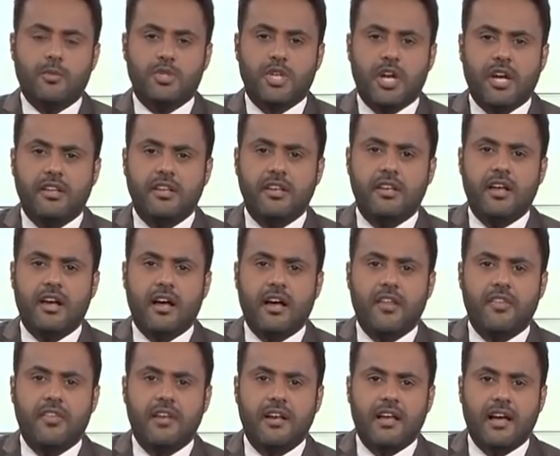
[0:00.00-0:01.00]
مشاهدينا
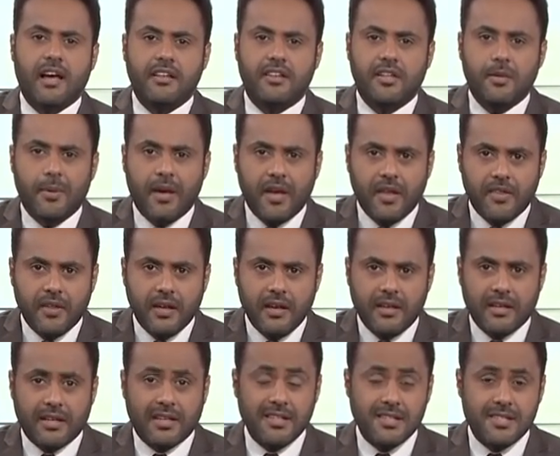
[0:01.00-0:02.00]
هذه الخاتمة إذا
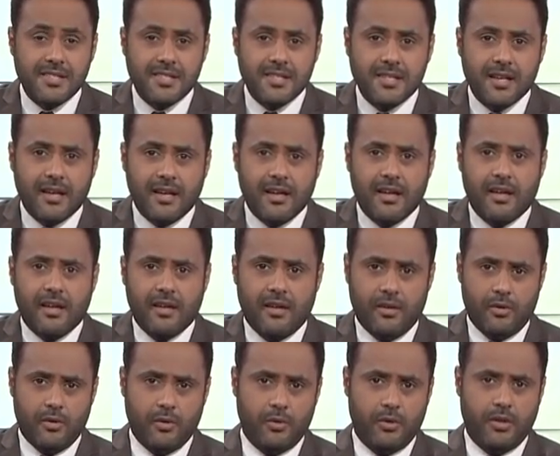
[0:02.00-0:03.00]
لقصة
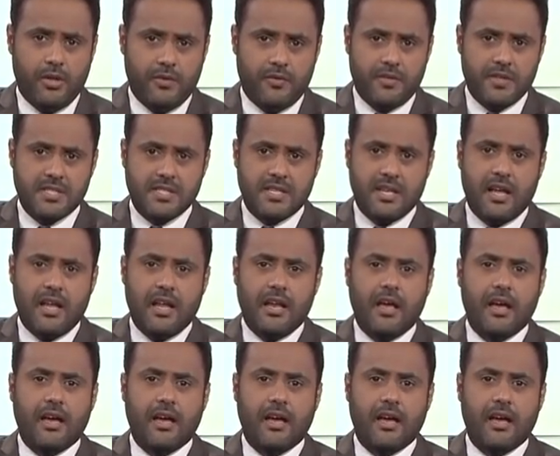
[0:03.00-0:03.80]
ينهي فصلها